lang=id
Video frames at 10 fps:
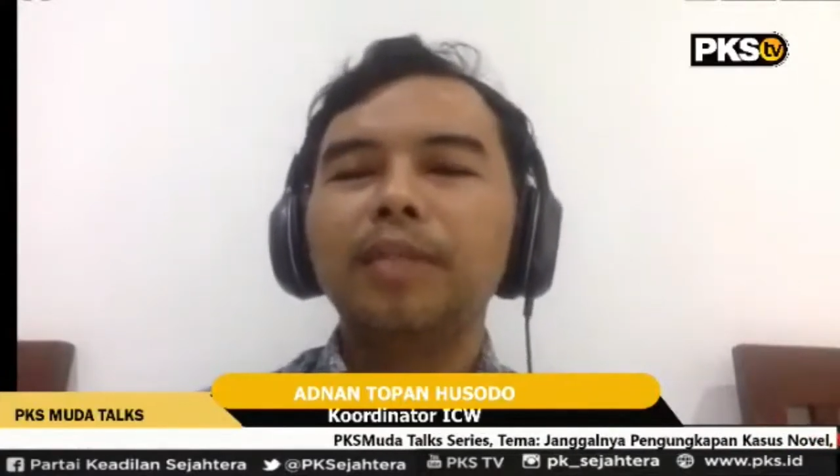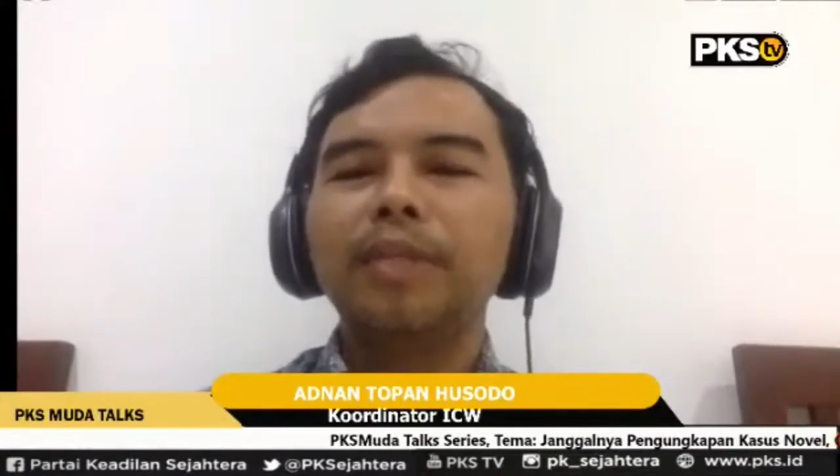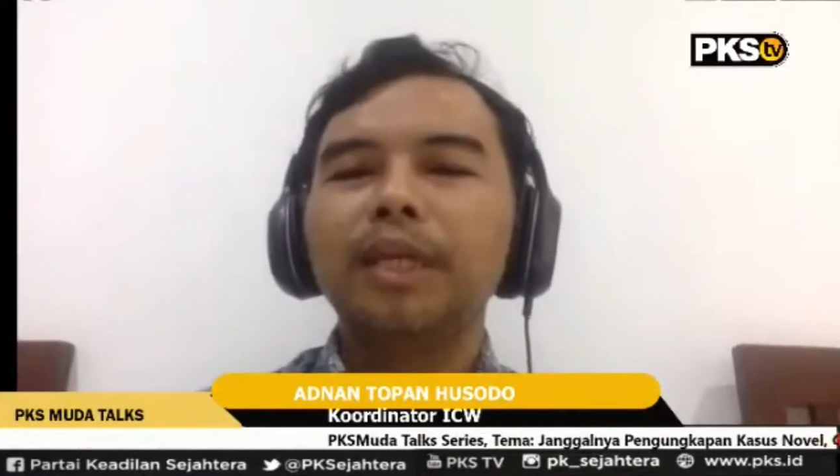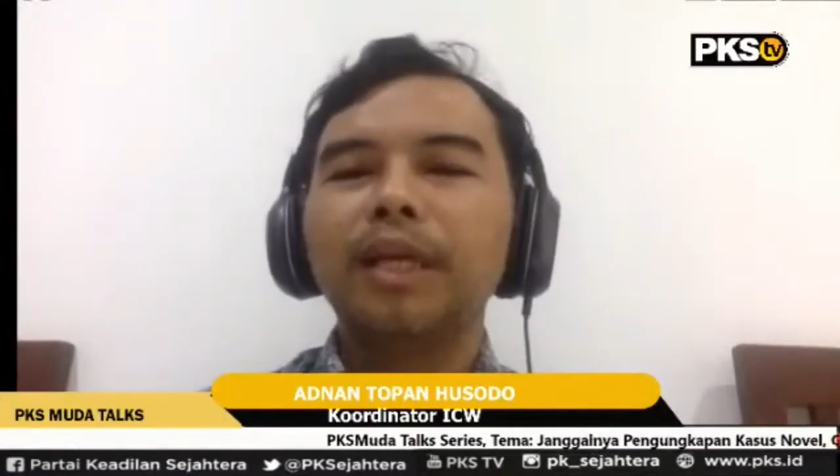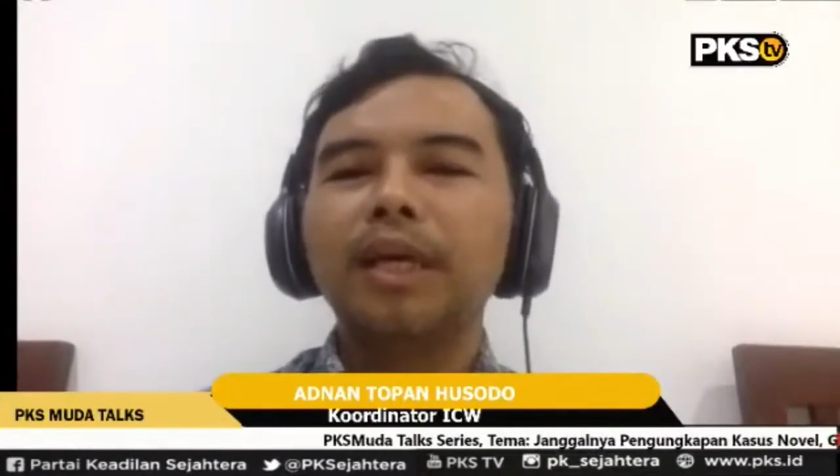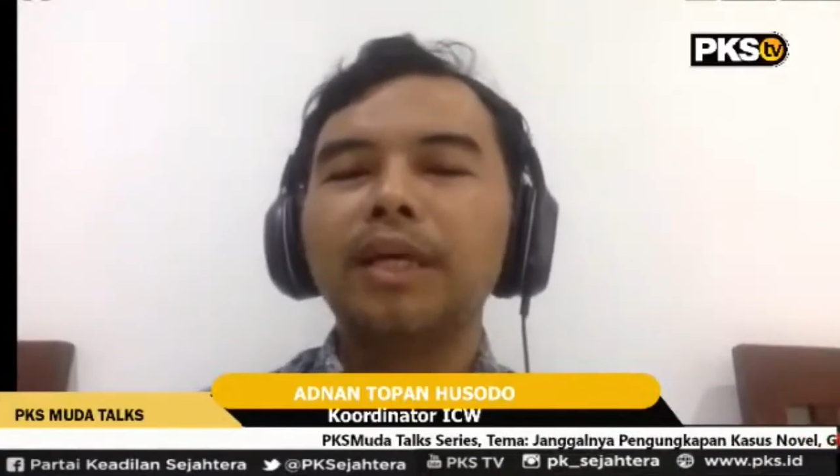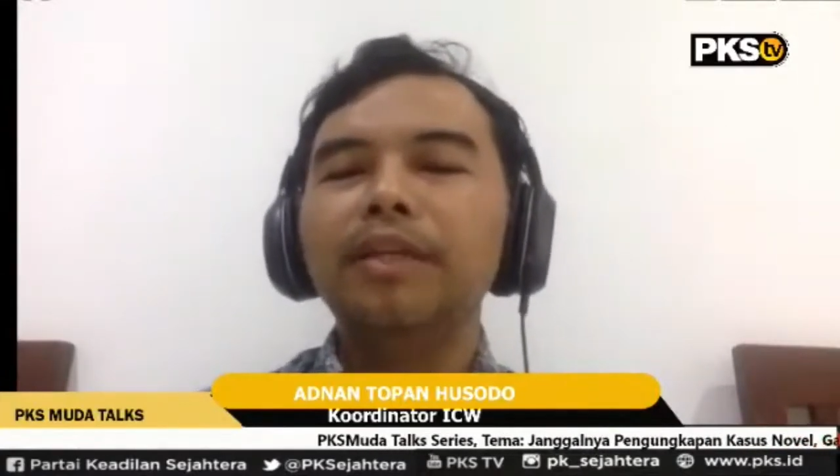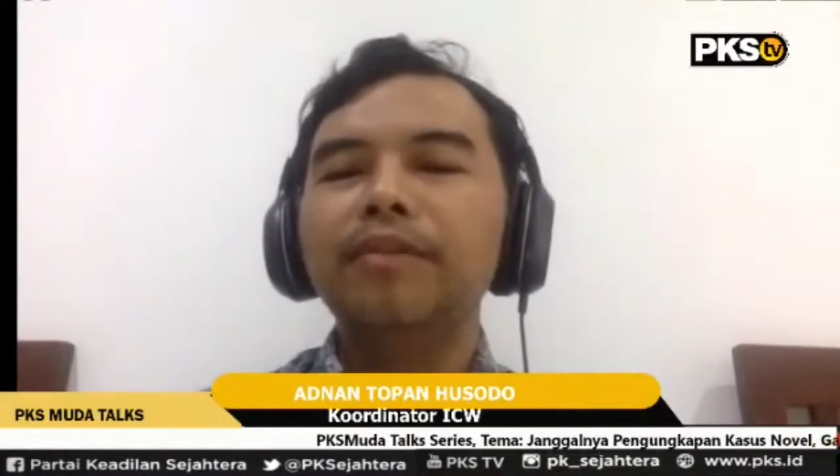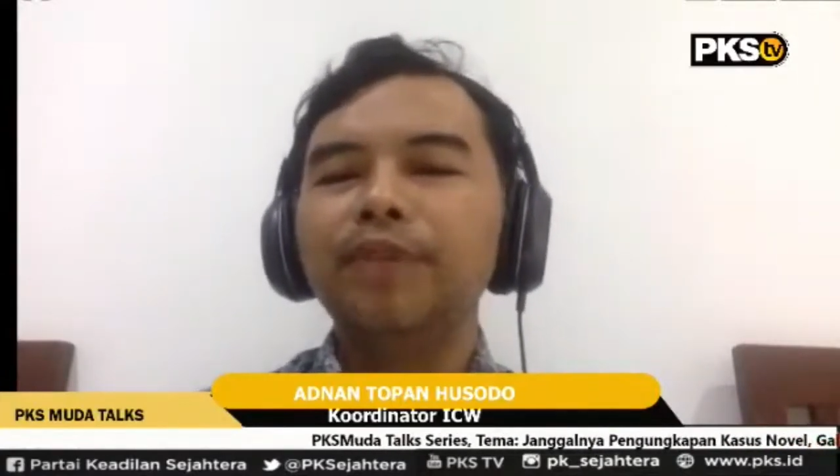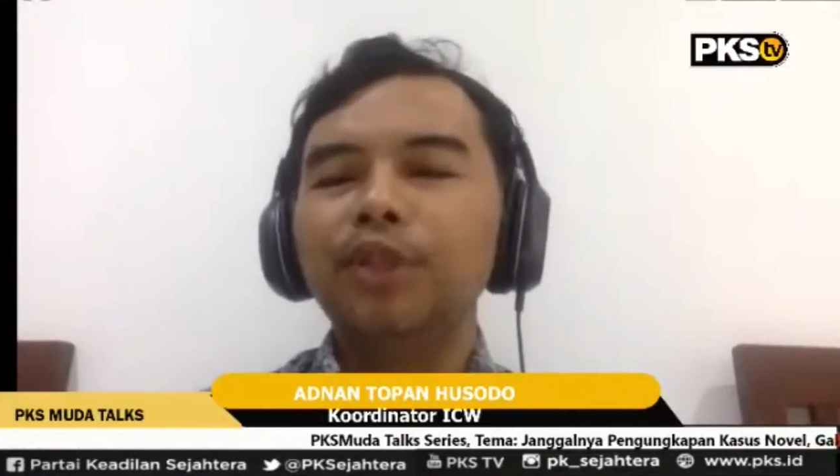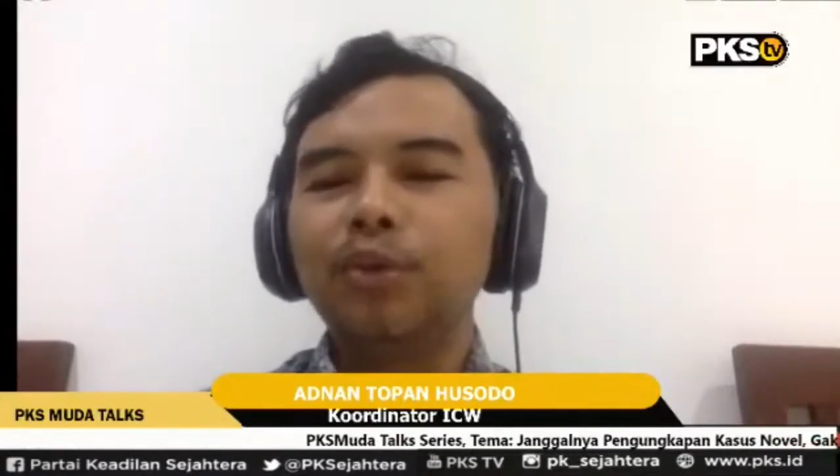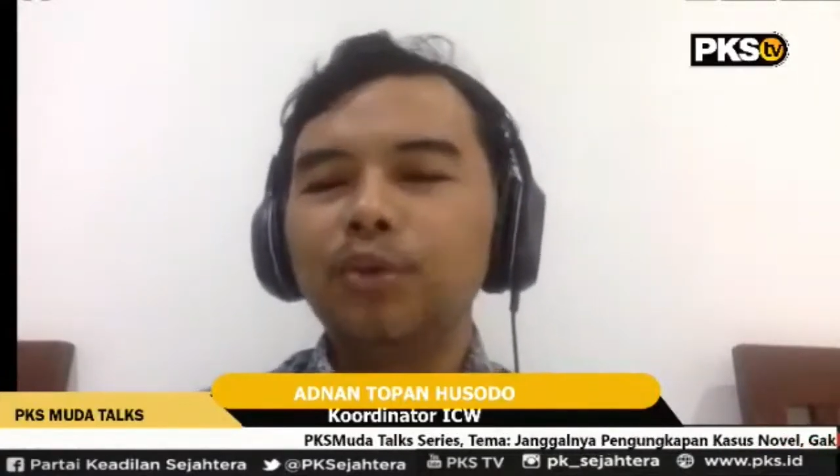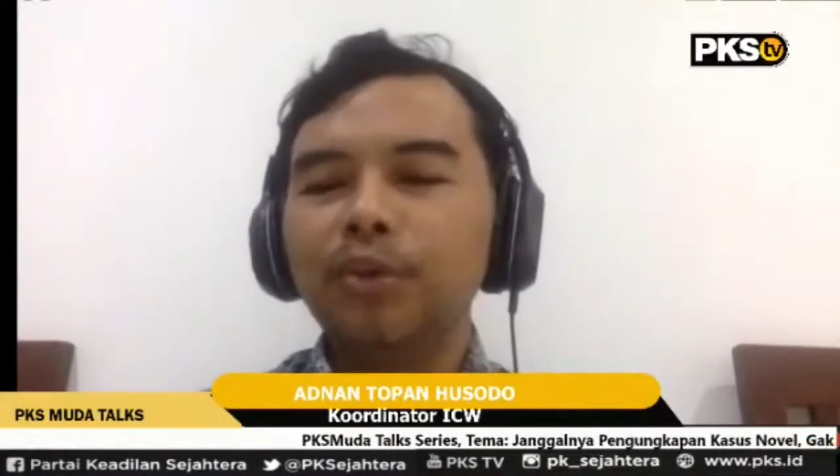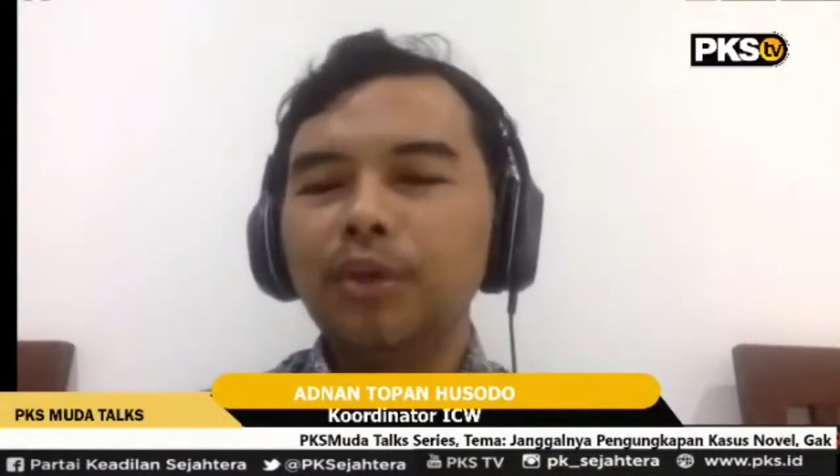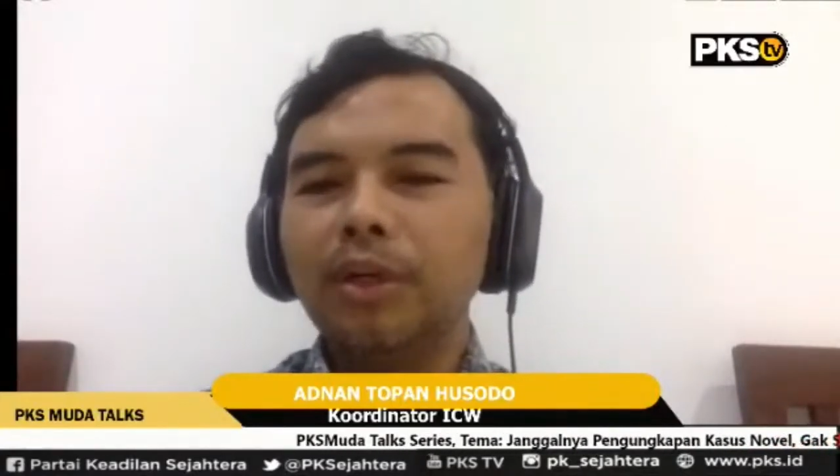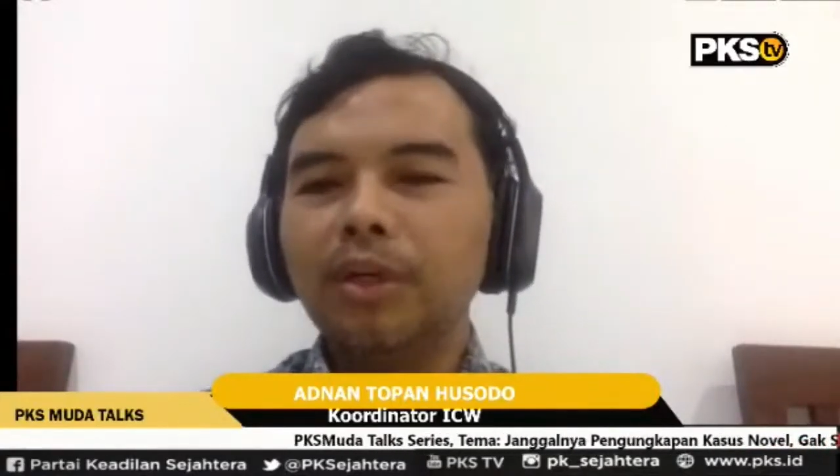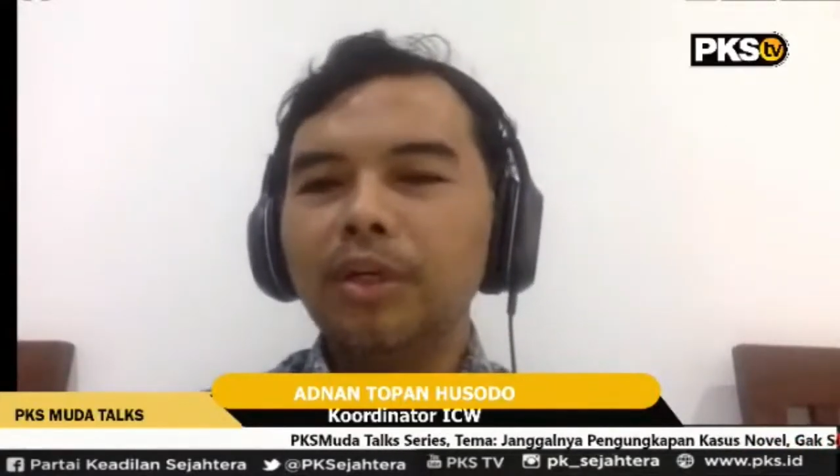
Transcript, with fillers: yang menyerang individu.